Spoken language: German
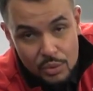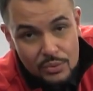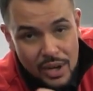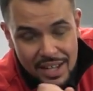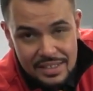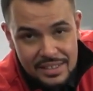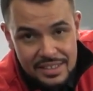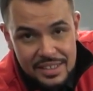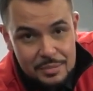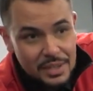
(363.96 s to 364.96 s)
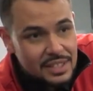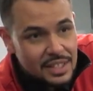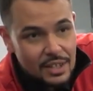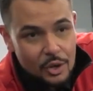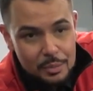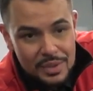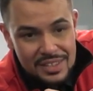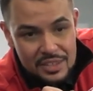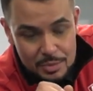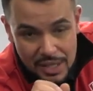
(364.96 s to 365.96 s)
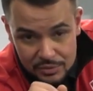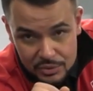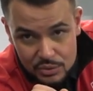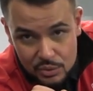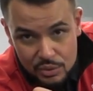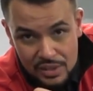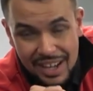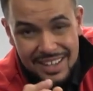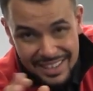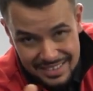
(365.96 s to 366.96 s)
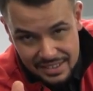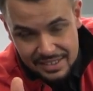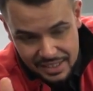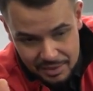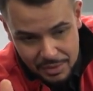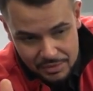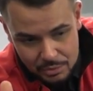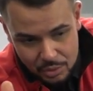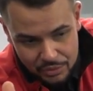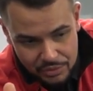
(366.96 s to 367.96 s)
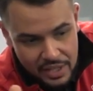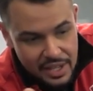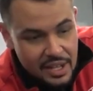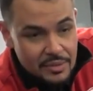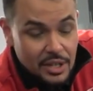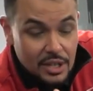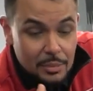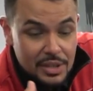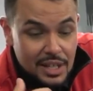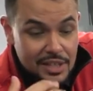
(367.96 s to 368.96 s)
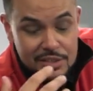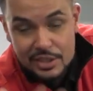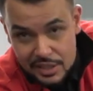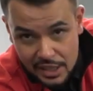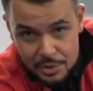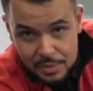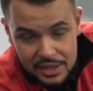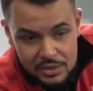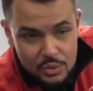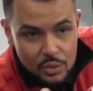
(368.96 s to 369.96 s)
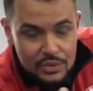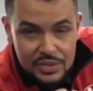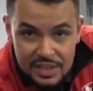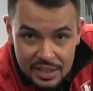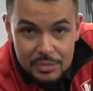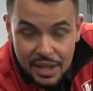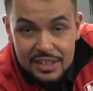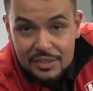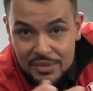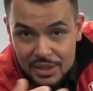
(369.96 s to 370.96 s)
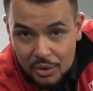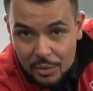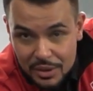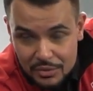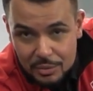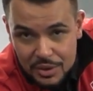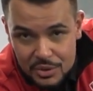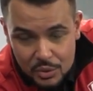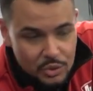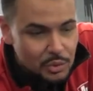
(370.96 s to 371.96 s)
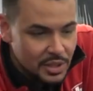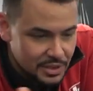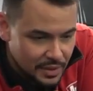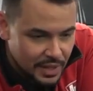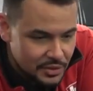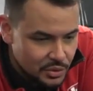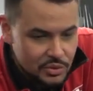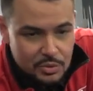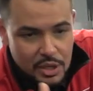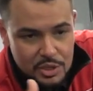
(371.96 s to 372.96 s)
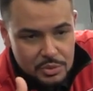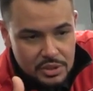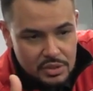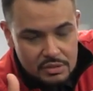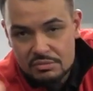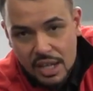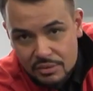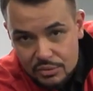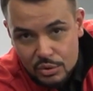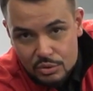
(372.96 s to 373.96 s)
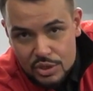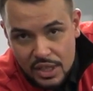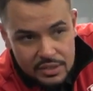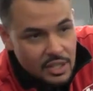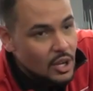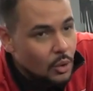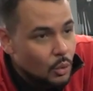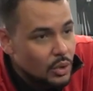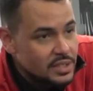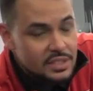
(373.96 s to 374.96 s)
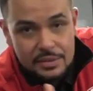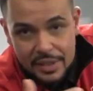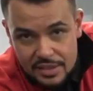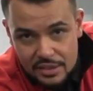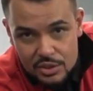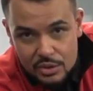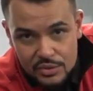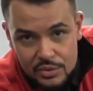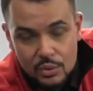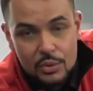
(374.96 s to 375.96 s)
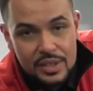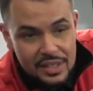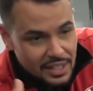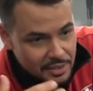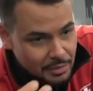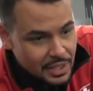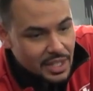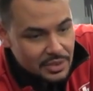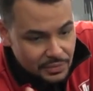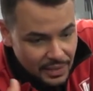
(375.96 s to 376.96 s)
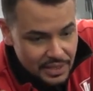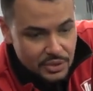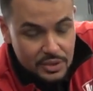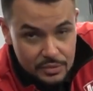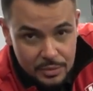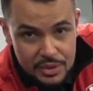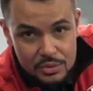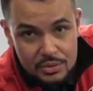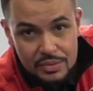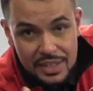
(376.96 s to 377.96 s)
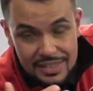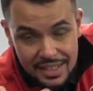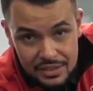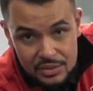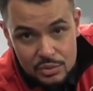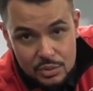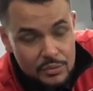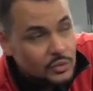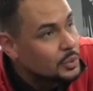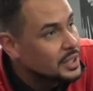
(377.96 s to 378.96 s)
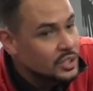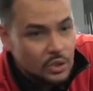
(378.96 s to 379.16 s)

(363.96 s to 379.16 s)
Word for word: und vor allen Dingen ist man dann auch mit der Sprachfunktion Alexa kennt man verbunden. Dann kann man Alexa direkt ansprechen und die gibt einem dann wiederum Informationen über das Fahrzeug, zum Beispiel äh, Tankfüllungsstand oder sind die Fenster geschlossen und dergleichen mehr. Also Fahrzeuginformationen werden dann in Zukunft über die